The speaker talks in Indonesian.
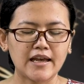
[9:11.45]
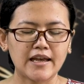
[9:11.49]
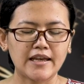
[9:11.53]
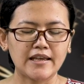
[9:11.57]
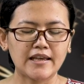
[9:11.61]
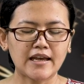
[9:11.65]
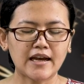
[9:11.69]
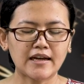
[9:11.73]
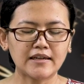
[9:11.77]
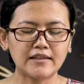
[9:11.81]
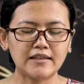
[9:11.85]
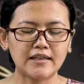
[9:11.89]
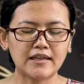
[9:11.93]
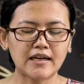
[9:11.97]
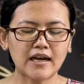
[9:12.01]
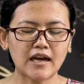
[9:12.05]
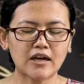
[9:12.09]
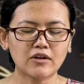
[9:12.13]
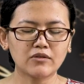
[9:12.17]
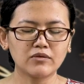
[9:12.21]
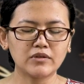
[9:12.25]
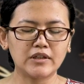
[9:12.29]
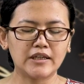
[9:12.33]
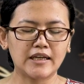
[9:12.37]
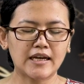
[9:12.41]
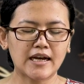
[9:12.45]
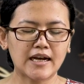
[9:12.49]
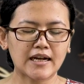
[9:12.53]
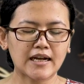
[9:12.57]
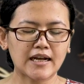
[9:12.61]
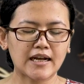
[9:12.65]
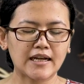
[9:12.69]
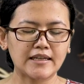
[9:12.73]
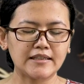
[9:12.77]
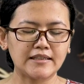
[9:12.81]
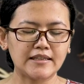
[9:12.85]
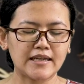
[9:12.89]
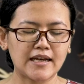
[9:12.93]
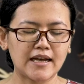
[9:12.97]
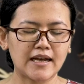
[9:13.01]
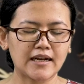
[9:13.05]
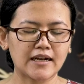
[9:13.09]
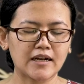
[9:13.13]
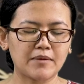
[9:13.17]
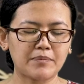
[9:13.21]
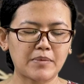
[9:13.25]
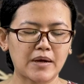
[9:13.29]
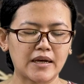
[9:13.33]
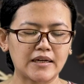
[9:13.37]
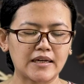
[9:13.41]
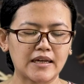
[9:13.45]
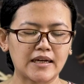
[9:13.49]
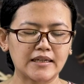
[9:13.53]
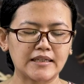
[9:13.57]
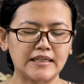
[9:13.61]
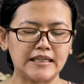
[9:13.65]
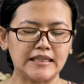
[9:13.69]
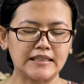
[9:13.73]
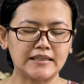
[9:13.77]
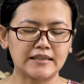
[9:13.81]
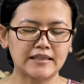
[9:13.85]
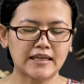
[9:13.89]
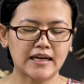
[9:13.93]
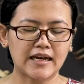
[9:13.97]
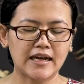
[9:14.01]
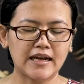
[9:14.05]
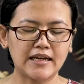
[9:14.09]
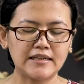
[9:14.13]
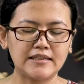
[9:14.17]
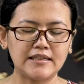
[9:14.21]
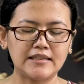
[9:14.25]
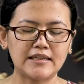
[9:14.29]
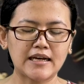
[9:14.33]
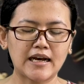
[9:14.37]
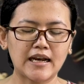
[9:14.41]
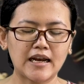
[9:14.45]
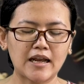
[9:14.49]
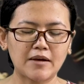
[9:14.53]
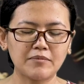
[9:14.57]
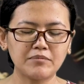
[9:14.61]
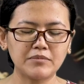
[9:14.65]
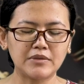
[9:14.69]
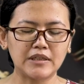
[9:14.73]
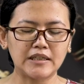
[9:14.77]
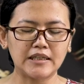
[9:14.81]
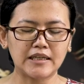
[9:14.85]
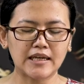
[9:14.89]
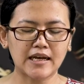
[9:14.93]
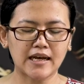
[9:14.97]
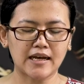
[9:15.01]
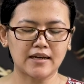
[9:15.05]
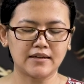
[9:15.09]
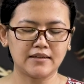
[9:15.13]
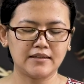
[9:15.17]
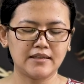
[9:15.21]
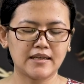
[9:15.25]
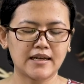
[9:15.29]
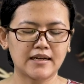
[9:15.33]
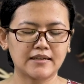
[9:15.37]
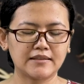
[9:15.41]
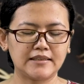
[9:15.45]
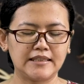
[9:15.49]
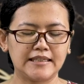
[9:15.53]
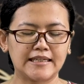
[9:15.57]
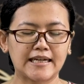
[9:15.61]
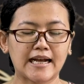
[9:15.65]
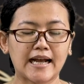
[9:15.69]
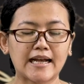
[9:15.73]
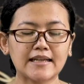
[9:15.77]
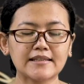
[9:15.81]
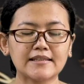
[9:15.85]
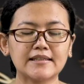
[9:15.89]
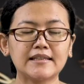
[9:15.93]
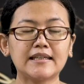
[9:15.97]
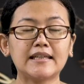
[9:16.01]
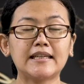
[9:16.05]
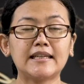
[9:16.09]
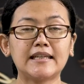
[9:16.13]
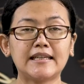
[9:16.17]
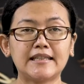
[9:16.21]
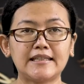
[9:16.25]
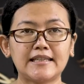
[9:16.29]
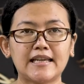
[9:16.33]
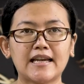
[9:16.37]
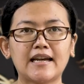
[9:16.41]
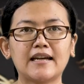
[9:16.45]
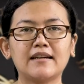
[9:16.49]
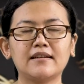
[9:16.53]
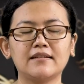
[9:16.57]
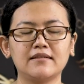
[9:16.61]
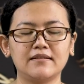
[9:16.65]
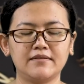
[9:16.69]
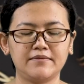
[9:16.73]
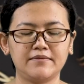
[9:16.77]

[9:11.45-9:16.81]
yang dikaruniakannya kepada kita di dalam Dia yang dikasihinya.